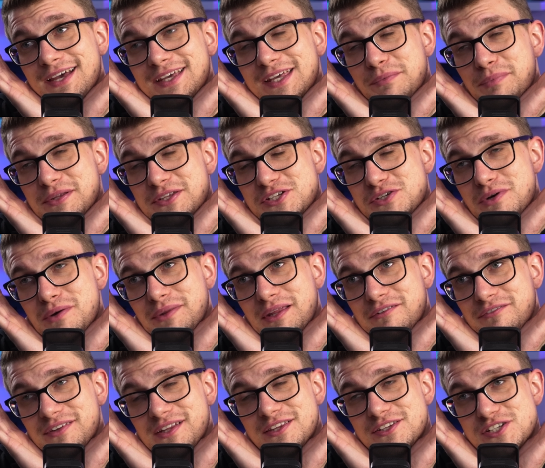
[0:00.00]
i patrzyłem na
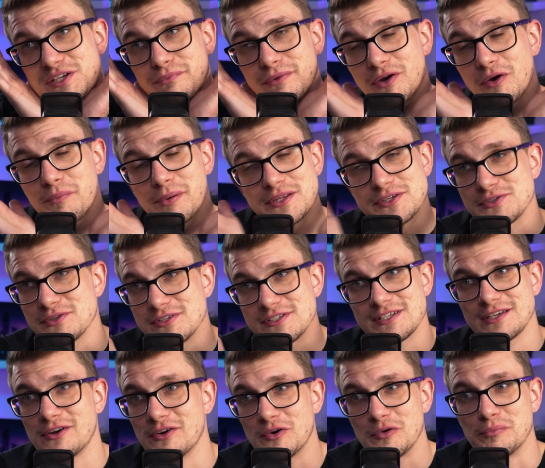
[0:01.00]
wnętrze mojego
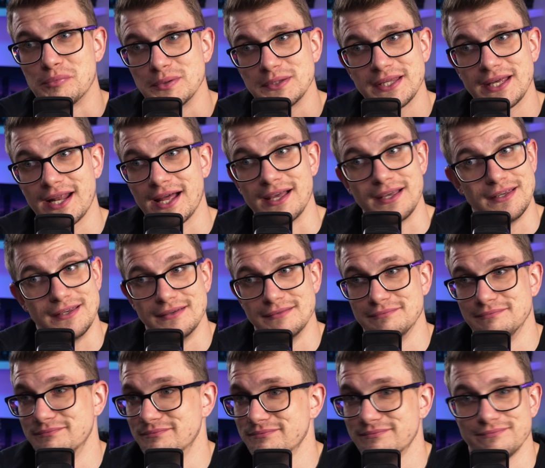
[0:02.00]
pracującego komputera i
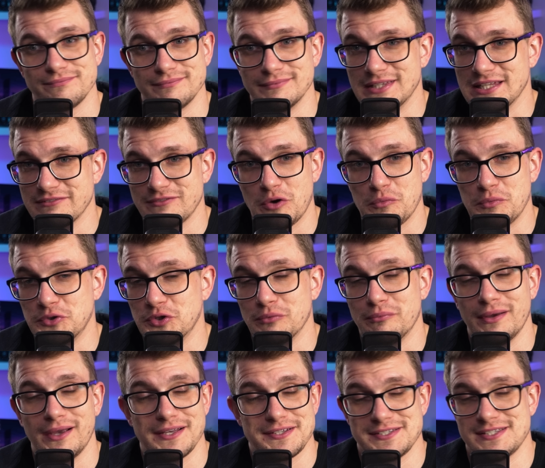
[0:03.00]
dawał mi to
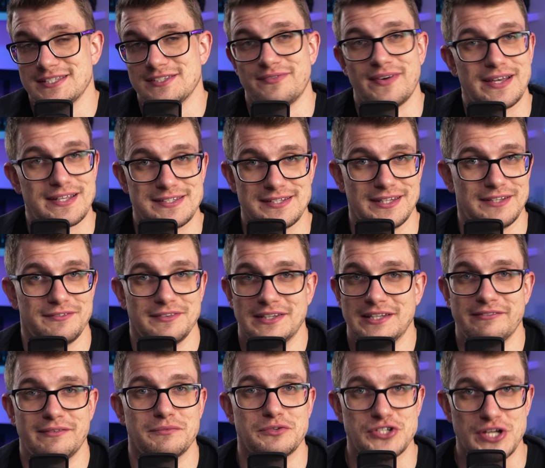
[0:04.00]
mega satysfakcję, nawet
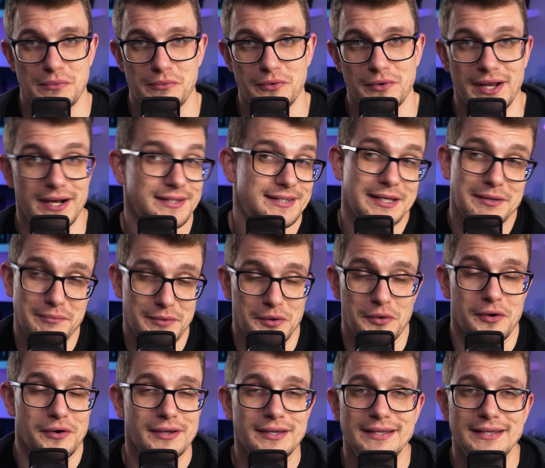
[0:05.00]
nie wiem czemu, ale tak było.